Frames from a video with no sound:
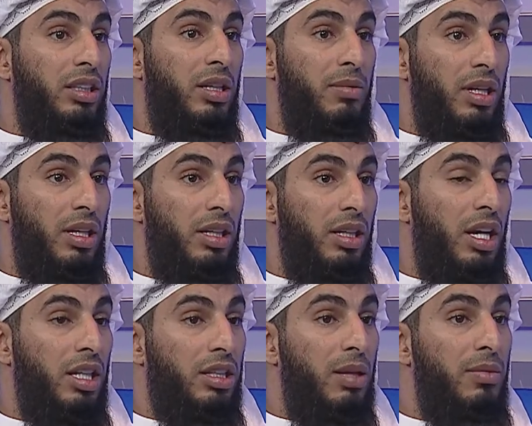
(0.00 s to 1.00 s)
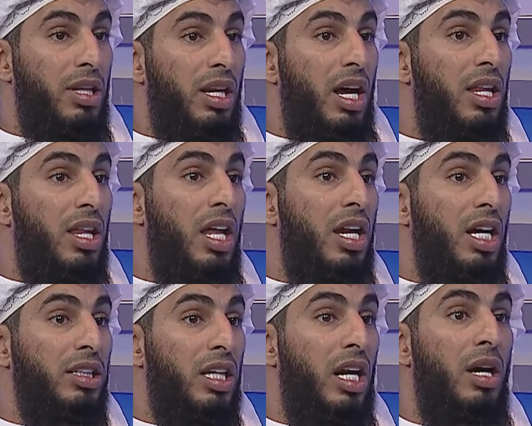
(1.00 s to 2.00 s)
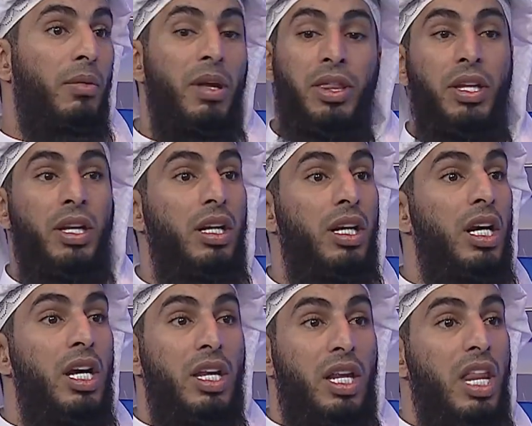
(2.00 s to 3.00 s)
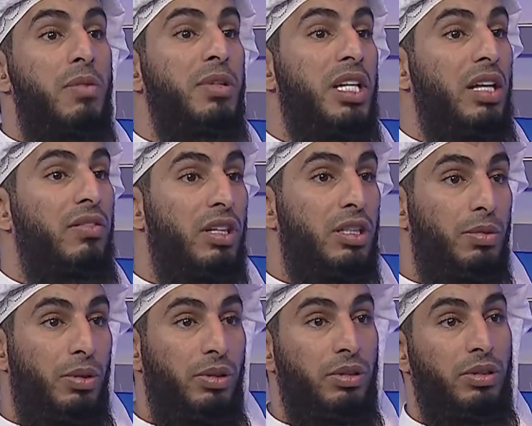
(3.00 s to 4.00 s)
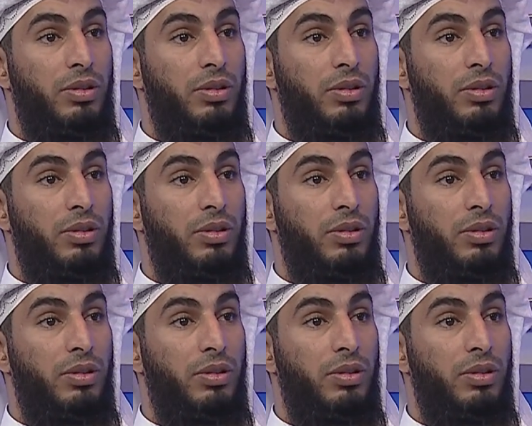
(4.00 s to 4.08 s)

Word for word: الحين تمثيل حلو التمثيل هذا انا اقدر امثل ثلاث مشاهد في الاسبوع